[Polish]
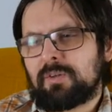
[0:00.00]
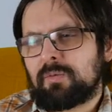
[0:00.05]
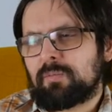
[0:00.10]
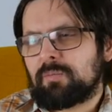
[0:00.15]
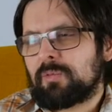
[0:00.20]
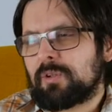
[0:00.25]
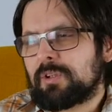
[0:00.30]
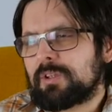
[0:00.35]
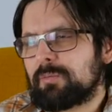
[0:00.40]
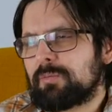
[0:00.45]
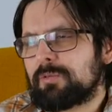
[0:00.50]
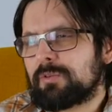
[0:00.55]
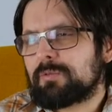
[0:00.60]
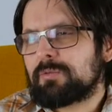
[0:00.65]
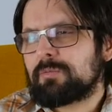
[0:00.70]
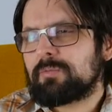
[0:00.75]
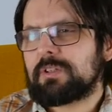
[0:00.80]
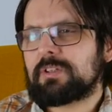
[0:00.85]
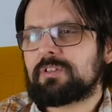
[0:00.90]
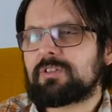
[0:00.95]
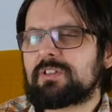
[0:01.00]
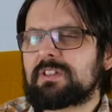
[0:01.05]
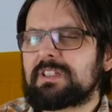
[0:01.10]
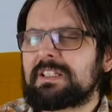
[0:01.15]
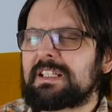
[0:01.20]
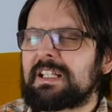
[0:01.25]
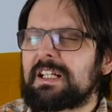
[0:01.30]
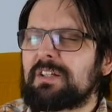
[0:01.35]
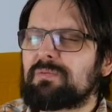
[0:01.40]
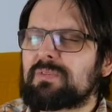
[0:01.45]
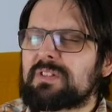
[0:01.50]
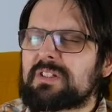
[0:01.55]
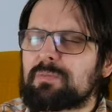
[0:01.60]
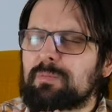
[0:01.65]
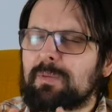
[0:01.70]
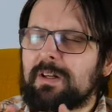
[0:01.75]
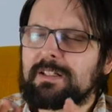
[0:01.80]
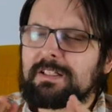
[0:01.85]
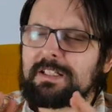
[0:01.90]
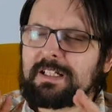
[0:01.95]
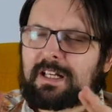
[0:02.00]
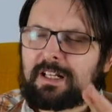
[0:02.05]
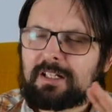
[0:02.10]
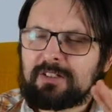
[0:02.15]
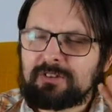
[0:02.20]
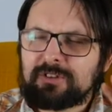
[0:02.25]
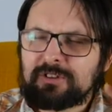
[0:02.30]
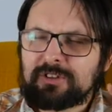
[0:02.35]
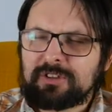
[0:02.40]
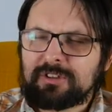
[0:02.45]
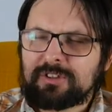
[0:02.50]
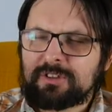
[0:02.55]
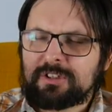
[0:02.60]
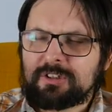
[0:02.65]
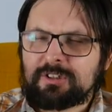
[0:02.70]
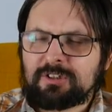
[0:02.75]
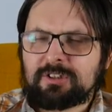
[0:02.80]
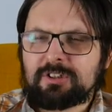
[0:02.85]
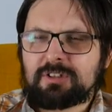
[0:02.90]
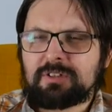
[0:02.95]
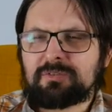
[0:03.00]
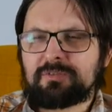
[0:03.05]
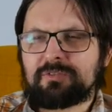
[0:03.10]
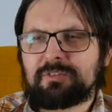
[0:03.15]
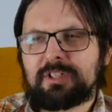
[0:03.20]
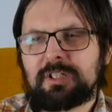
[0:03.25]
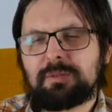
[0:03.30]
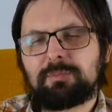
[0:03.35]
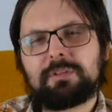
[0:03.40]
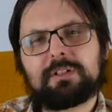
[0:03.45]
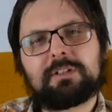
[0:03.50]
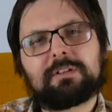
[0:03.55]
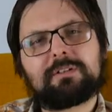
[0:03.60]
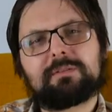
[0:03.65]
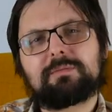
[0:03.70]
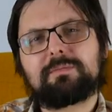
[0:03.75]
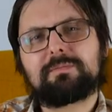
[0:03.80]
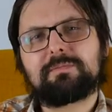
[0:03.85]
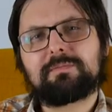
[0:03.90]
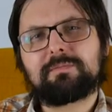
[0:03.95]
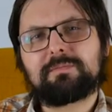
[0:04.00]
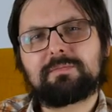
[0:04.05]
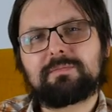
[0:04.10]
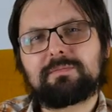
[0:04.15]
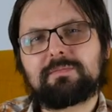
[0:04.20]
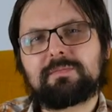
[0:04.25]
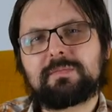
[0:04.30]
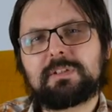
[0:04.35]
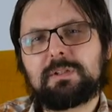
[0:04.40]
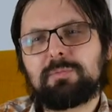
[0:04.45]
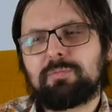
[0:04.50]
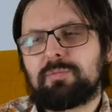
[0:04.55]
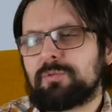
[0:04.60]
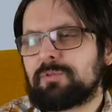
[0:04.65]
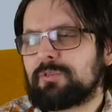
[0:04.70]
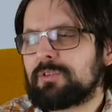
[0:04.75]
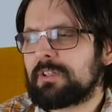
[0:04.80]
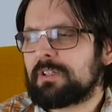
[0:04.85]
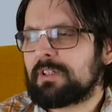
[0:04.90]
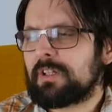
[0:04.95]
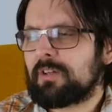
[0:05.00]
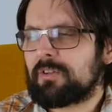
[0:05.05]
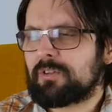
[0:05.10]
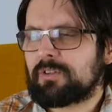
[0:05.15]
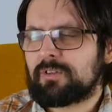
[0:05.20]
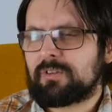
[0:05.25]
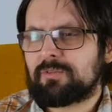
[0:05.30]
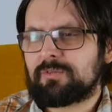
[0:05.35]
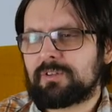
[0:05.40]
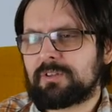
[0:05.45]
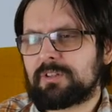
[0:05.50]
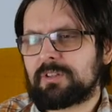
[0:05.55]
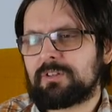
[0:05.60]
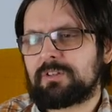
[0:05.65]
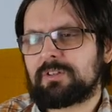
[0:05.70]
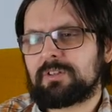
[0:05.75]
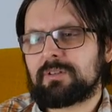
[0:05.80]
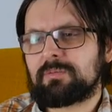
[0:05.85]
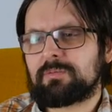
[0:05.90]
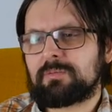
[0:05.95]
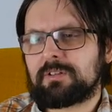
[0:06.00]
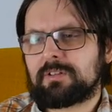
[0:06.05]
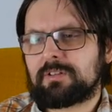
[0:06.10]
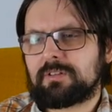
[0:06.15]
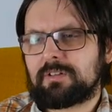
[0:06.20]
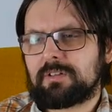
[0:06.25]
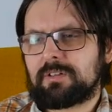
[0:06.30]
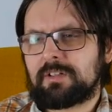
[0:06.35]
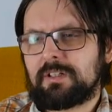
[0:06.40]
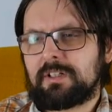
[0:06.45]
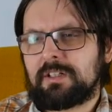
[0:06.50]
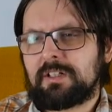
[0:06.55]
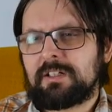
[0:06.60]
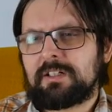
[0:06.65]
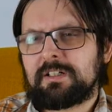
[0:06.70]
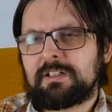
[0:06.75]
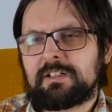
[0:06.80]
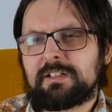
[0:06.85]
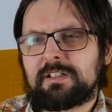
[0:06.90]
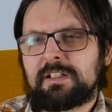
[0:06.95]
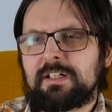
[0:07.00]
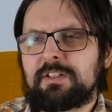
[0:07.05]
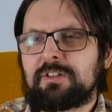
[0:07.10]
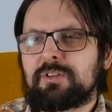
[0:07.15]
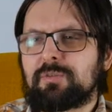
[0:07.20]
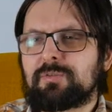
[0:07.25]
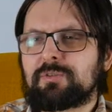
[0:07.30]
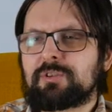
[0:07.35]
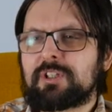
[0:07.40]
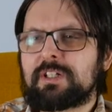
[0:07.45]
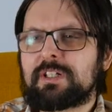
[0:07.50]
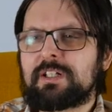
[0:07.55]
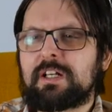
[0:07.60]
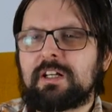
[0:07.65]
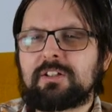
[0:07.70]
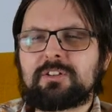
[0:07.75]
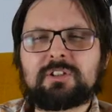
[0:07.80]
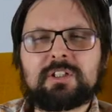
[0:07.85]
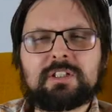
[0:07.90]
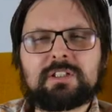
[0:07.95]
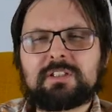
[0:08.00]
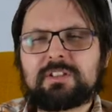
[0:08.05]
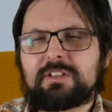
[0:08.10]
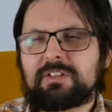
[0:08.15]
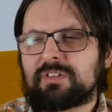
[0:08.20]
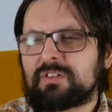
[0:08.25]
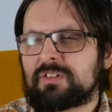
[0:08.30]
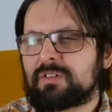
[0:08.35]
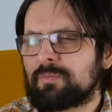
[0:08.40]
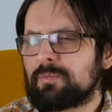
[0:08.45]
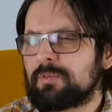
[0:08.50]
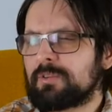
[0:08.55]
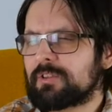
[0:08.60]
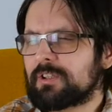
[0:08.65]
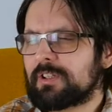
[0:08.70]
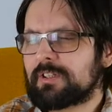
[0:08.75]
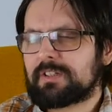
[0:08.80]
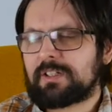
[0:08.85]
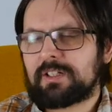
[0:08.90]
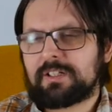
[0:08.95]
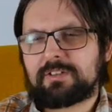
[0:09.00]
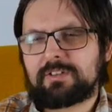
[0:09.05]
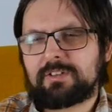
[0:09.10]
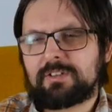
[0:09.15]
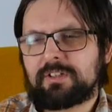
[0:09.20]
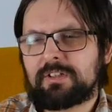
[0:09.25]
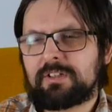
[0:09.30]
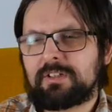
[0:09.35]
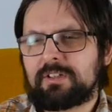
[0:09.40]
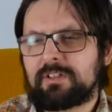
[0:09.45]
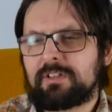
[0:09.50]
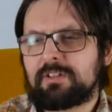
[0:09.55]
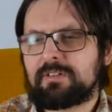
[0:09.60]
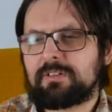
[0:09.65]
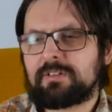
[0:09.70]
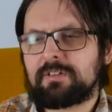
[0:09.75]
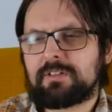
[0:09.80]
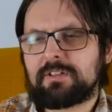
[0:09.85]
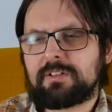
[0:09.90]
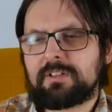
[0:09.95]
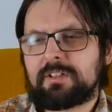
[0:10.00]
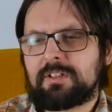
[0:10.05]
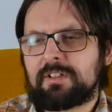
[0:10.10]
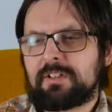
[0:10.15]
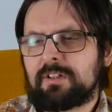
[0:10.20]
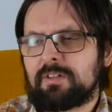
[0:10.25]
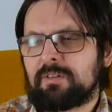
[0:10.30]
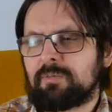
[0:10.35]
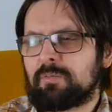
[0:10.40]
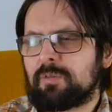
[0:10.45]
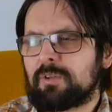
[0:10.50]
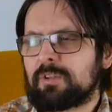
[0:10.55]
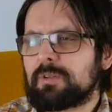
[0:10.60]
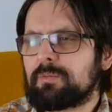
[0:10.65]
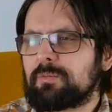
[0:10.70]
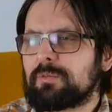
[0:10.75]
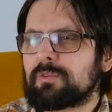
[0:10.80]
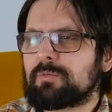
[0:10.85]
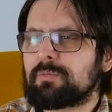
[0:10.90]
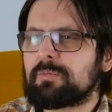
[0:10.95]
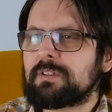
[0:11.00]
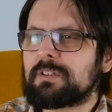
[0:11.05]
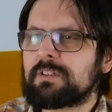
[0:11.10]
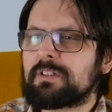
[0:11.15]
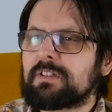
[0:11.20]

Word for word: moglibyśmy mieć najwspanialsze rzeczy w niebie i później na odnowionej Ziemi. Najnowsze gadżety, zdobycze techniki. Moglibyśmy